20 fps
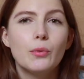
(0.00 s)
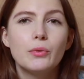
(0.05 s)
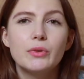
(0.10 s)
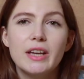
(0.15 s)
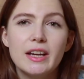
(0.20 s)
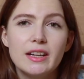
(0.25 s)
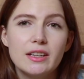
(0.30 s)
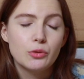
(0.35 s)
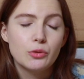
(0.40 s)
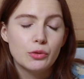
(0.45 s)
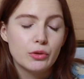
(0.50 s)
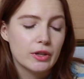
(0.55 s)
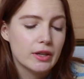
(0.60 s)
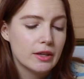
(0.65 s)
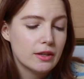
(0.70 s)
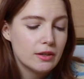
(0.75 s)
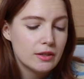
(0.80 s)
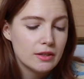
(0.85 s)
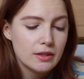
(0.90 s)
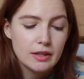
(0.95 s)
On est
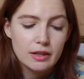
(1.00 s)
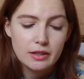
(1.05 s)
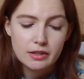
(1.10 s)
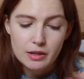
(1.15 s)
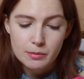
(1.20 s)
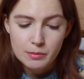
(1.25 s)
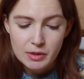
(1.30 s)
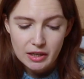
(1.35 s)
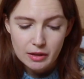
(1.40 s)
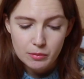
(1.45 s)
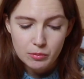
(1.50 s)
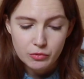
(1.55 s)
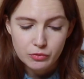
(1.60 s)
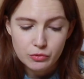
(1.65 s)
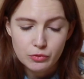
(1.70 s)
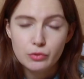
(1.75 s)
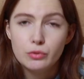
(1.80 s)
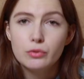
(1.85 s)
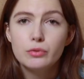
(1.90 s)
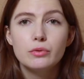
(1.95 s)
toquer, il a jamais
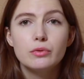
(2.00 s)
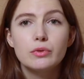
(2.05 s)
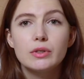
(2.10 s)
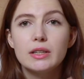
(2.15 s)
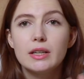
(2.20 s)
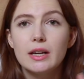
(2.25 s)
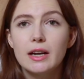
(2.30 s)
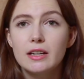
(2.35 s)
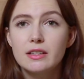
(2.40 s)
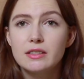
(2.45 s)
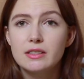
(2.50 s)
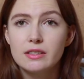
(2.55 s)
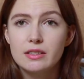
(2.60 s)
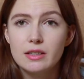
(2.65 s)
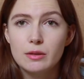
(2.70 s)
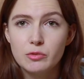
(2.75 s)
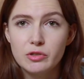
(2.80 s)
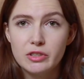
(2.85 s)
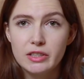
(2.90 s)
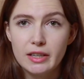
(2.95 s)
répondu, il a laissé
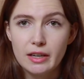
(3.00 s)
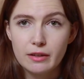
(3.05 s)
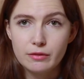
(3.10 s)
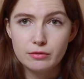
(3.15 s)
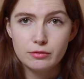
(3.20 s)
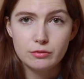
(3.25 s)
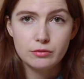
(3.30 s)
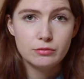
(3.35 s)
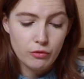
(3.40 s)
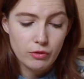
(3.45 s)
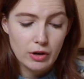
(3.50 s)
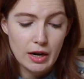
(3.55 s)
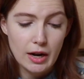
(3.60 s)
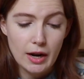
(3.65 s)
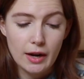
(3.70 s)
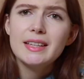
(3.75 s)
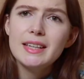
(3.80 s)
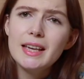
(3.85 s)
sa musique à fond, voilà.